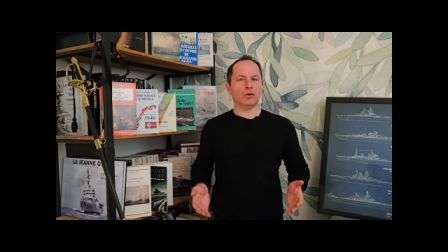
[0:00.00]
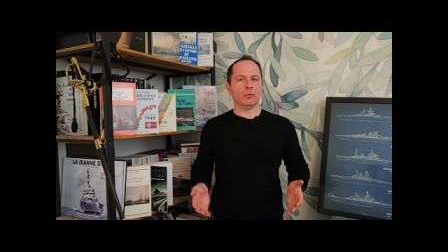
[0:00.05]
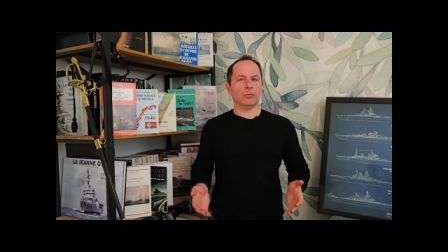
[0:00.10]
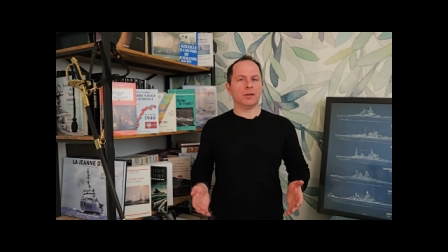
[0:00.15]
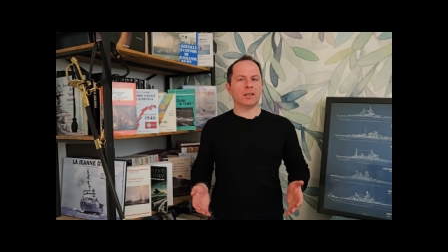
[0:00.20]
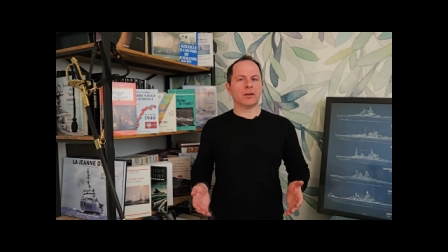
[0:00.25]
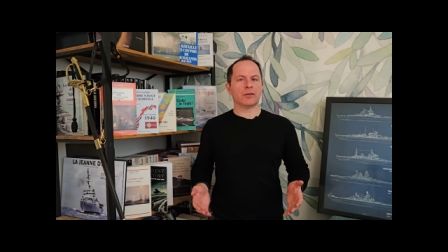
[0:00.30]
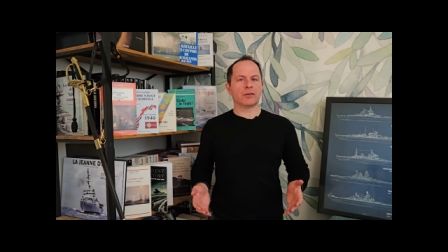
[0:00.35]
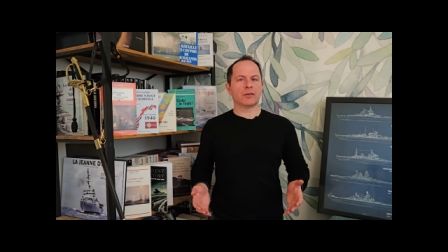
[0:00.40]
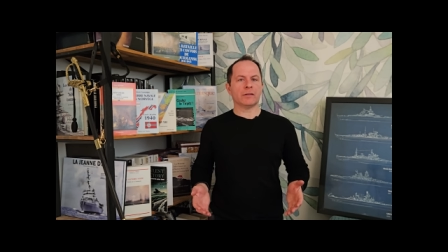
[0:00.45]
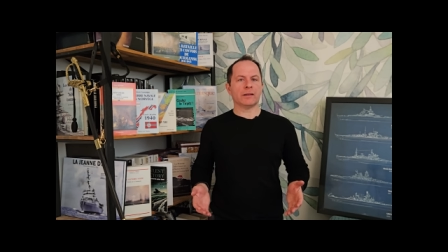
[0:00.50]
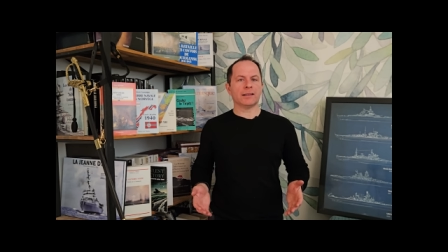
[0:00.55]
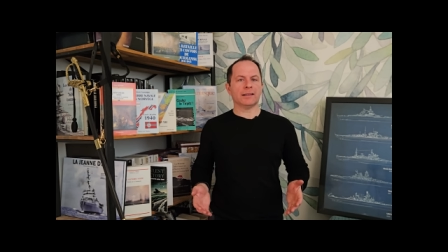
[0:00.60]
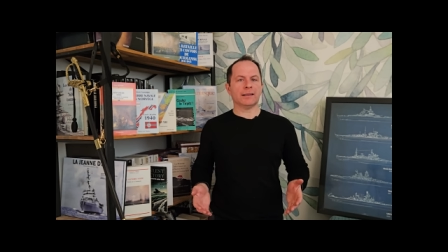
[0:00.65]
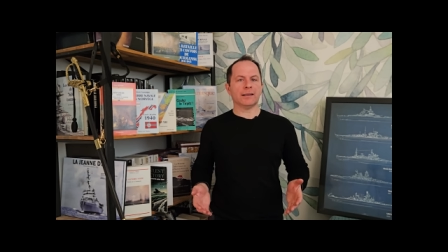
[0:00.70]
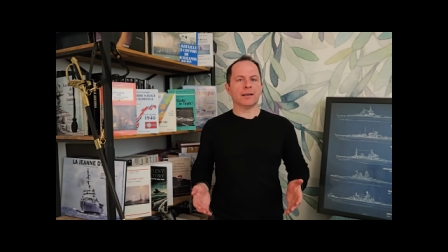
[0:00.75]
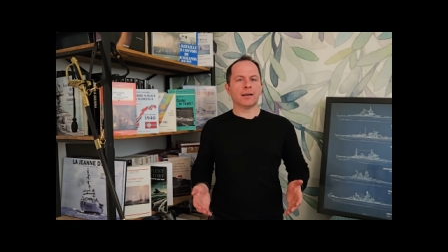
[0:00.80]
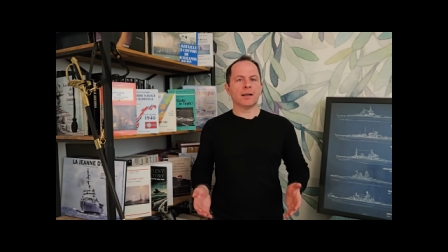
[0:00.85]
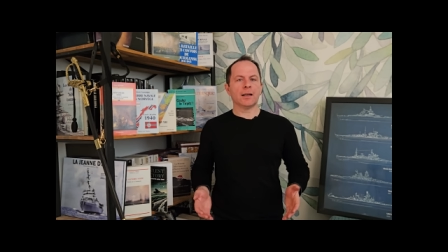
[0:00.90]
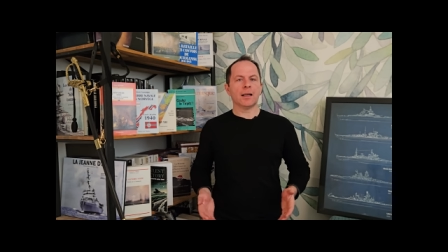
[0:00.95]
de
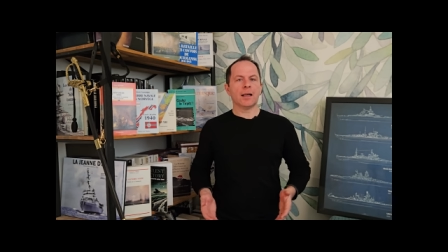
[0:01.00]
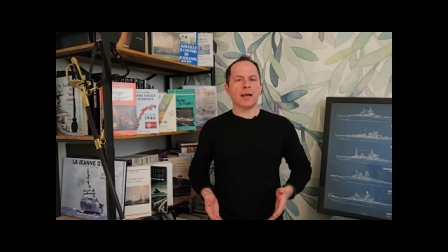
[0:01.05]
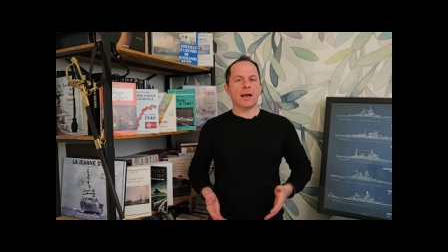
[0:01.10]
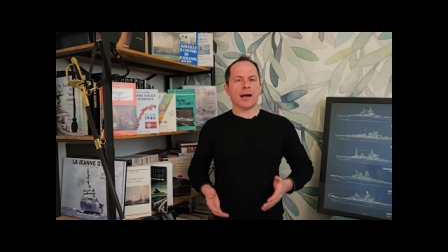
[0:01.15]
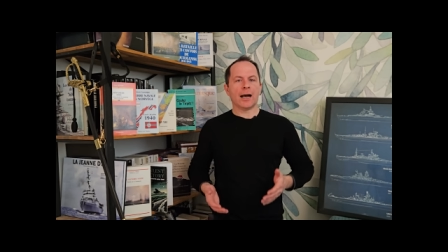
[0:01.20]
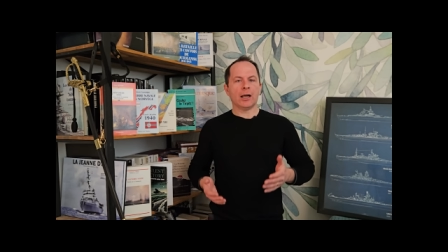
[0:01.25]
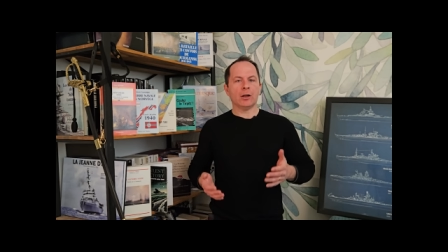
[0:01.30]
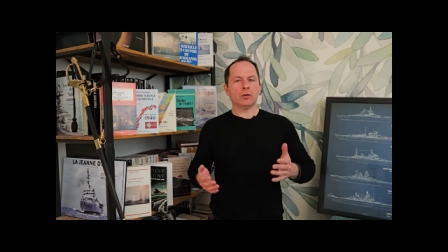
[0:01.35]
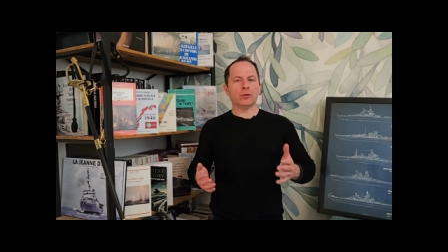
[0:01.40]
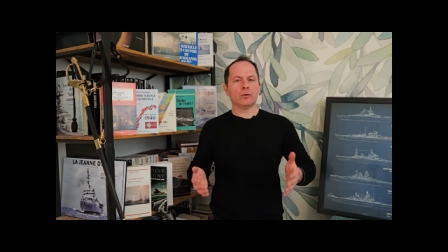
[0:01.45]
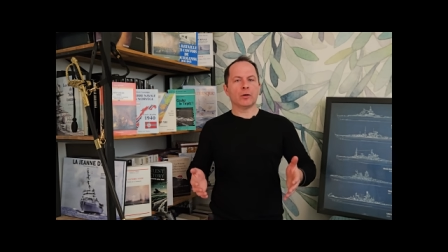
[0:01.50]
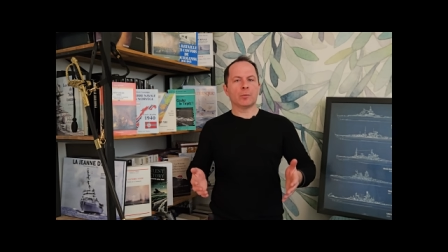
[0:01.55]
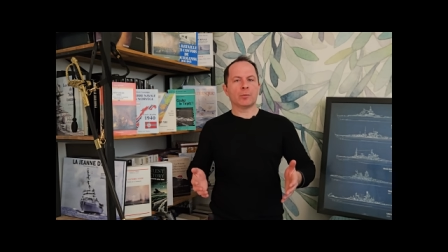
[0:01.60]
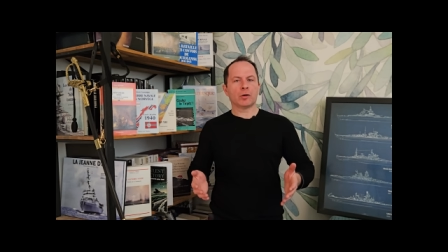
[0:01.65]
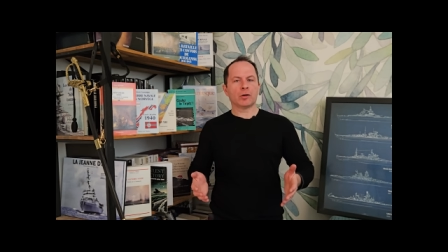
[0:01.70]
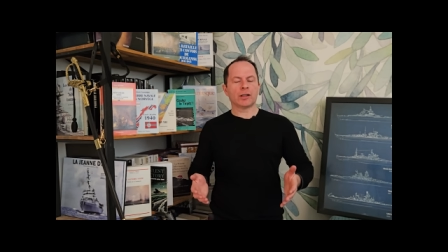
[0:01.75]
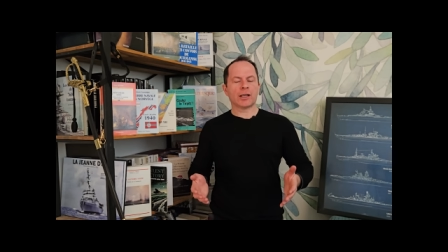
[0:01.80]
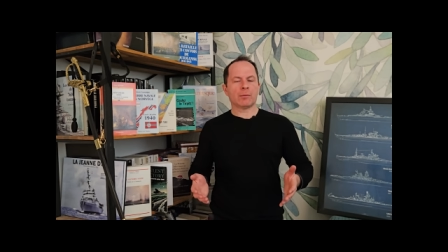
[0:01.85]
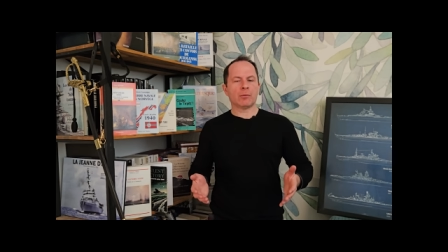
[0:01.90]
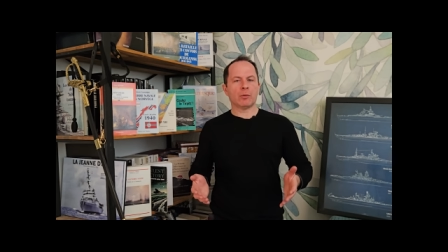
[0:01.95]
1921 un nouveau
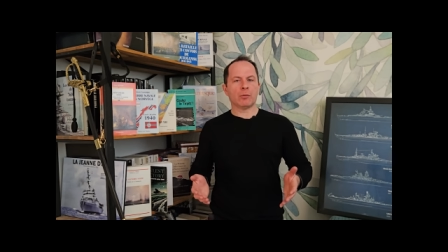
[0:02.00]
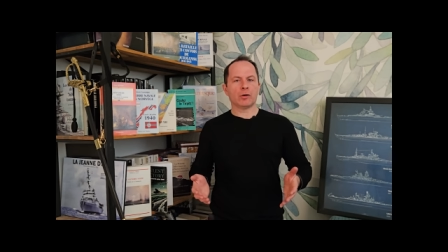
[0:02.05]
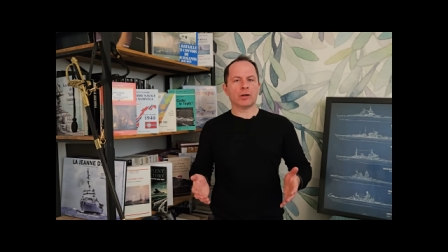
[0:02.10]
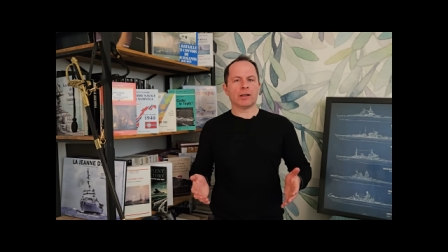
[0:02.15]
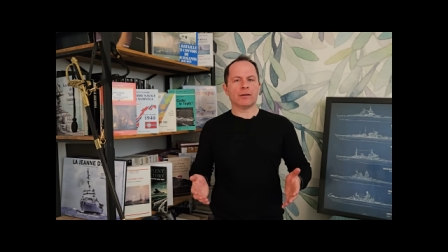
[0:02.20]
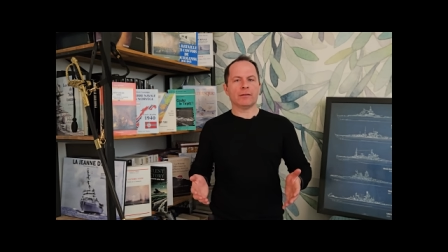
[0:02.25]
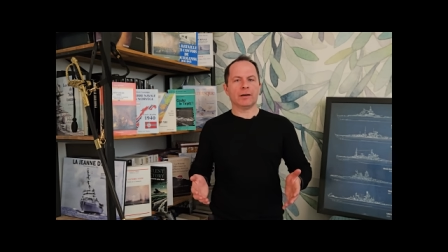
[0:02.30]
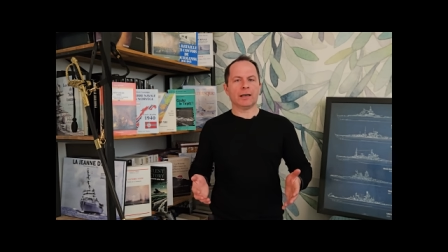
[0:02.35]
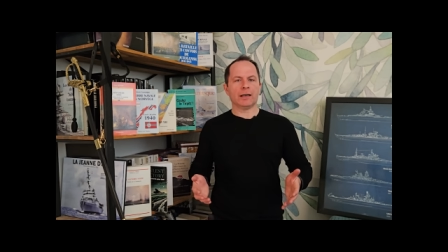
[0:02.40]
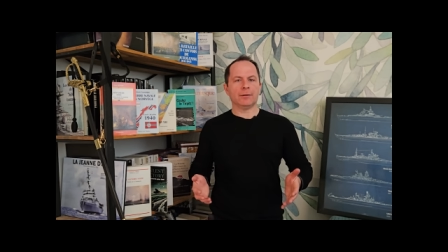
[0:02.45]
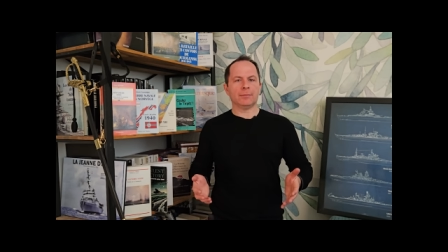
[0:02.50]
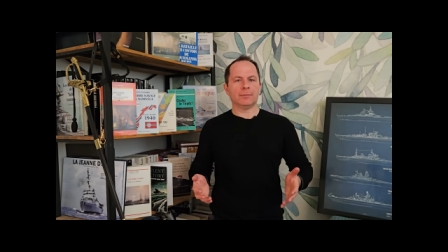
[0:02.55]
plan d'armement naval.